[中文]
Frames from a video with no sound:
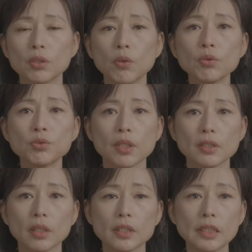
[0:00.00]
都选
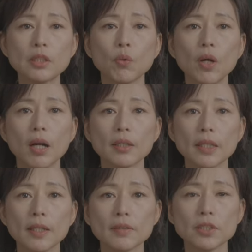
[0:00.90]
择了金融行
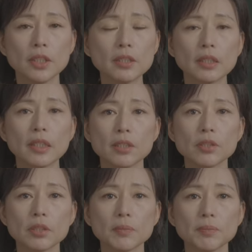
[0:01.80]
业，惊人的一
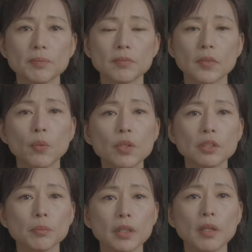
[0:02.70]
致。为
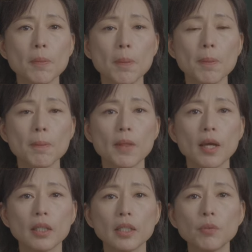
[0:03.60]
什么呢？
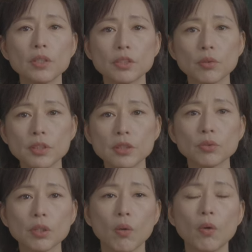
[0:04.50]
因为只有进
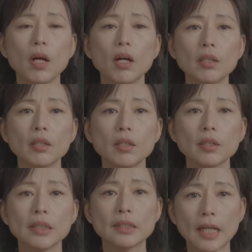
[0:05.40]
入投行，
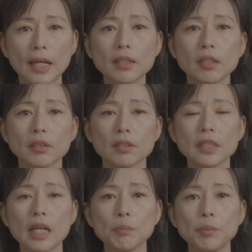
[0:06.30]
你才可能
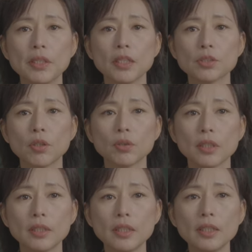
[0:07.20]
在毕业之后的
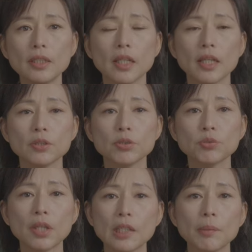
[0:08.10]
第一年就
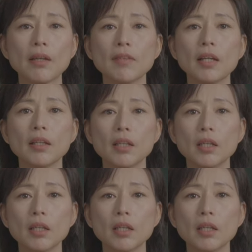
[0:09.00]
赚一百万。